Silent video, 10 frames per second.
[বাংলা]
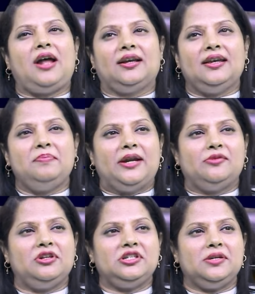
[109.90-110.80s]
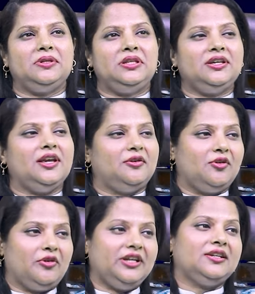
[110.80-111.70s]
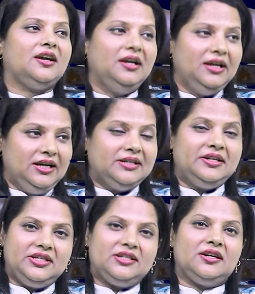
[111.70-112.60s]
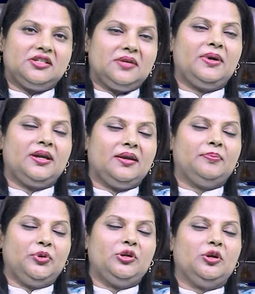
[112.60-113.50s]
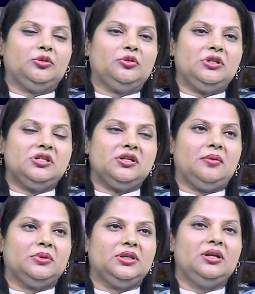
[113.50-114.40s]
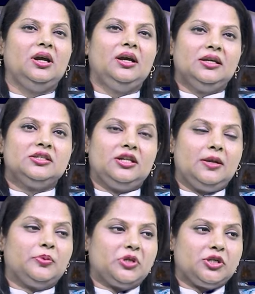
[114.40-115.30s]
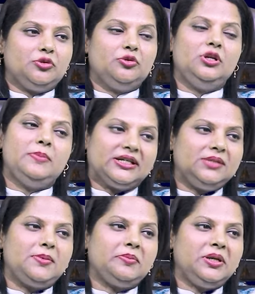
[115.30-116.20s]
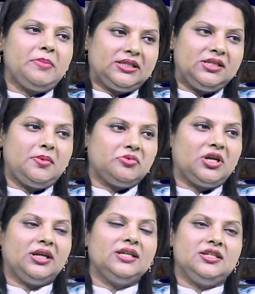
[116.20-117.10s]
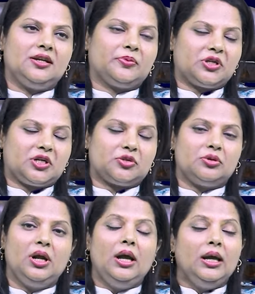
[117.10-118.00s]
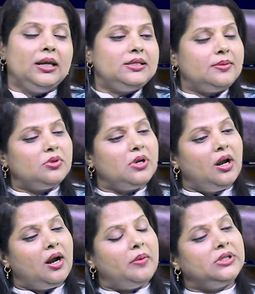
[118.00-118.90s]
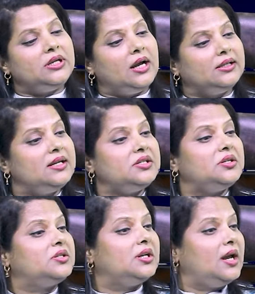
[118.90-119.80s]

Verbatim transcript: হ্যাঁ, আগে ম্যানুয়াল সেবা থেকে এখন অনেকটা ডিজিটাল সেবায় পরিণত হয়েছে আমাদের জেলা প্রশাসনগুলি ম্যাক্সিমাম কি ম্যাক্সিমাম জায়গায় জেলা প্রশাসন যেমন আমাদের আগনেস্ট যে